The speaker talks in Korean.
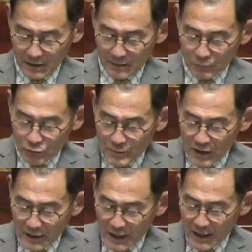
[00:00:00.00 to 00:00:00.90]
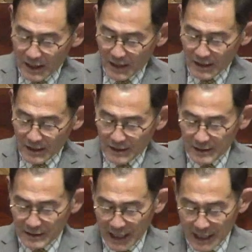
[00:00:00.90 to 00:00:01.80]
무명의
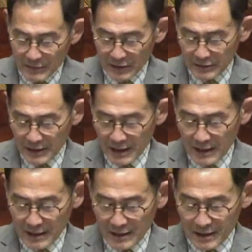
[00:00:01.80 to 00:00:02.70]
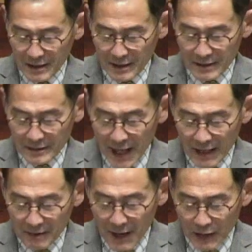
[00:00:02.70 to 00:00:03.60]
사람이었으나
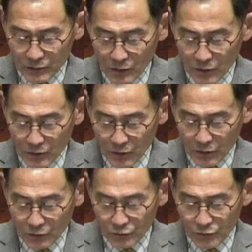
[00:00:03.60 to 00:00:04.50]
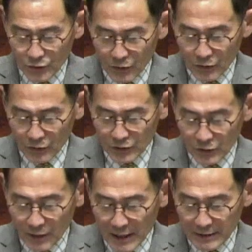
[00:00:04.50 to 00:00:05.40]
생방송으로 구조를
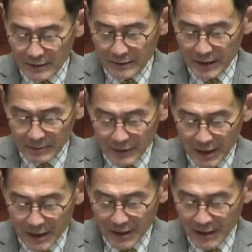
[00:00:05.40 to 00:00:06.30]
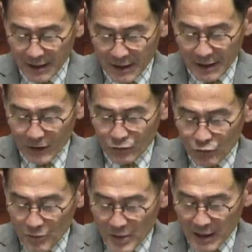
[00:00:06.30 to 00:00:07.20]
시도한 것 때문에
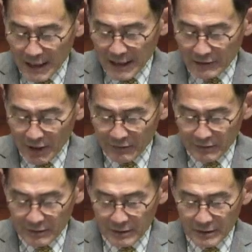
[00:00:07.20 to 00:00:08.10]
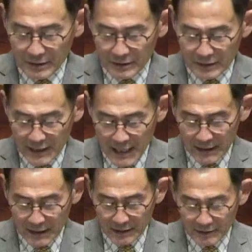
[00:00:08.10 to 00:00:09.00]
유명하게 된 그
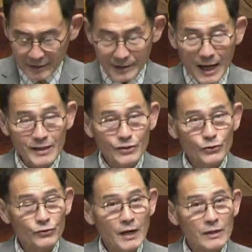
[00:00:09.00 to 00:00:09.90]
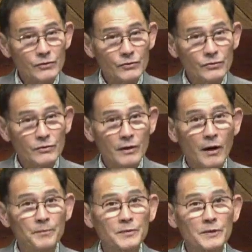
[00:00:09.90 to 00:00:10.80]
이야기 탈출할 수
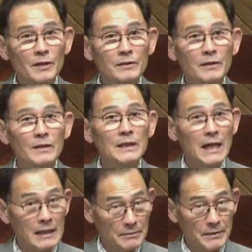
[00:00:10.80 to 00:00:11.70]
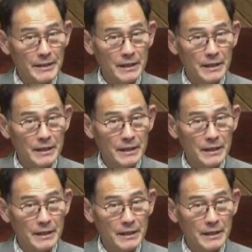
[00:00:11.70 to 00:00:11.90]
없었던 이야기입니다.